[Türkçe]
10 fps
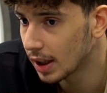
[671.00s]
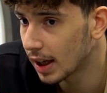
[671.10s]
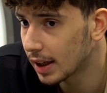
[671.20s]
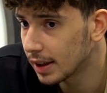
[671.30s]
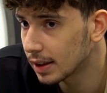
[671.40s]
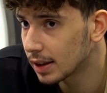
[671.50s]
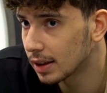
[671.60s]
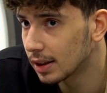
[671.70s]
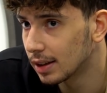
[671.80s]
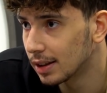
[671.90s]
Yani
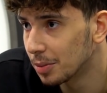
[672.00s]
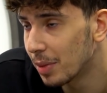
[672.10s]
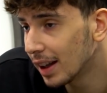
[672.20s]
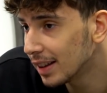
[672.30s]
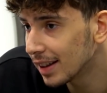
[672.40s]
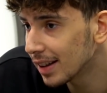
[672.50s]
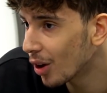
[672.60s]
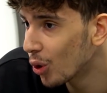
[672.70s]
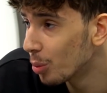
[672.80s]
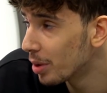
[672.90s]
e, ben de
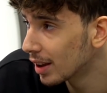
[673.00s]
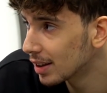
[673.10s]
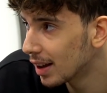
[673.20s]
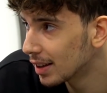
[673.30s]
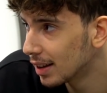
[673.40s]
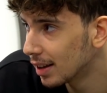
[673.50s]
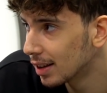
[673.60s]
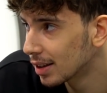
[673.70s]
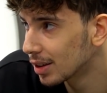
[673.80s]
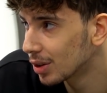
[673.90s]

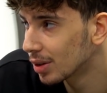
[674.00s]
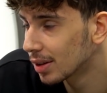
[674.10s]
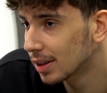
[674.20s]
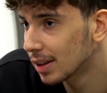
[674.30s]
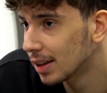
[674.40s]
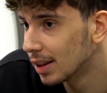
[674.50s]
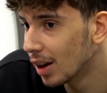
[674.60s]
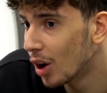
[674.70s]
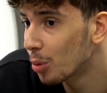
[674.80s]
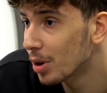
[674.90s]
olimpiyatlarda, hı hı. E,
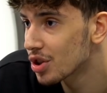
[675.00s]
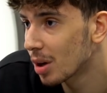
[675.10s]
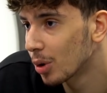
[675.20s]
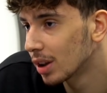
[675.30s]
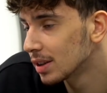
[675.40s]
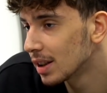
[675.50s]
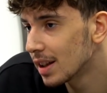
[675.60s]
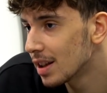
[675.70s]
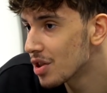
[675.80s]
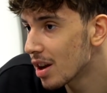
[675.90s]
Avrupa şampiyonlarında
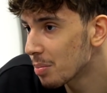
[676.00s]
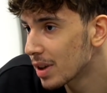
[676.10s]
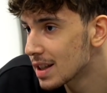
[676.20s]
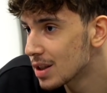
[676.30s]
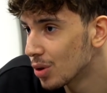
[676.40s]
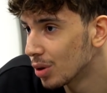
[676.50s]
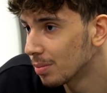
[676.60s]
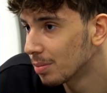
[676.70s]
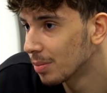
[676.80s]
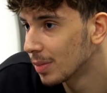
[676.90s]
derece yapmak
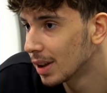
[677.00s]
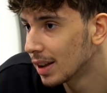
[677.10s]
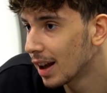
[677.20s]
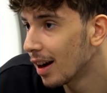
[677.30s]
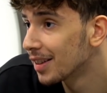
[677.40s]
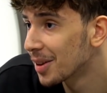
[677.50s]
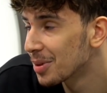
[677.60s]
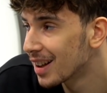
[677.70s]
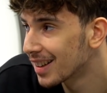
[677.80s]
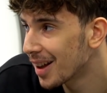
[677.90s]
istiyorum. Yani
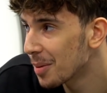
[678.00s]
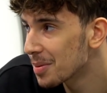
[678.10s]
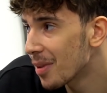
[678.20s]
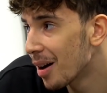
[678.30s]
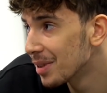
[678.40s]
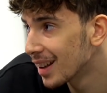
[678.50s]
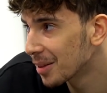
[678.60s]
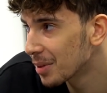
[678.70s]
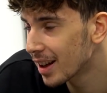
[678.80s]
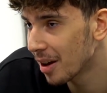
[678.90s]
altyapılarda yaptım, amil takımda da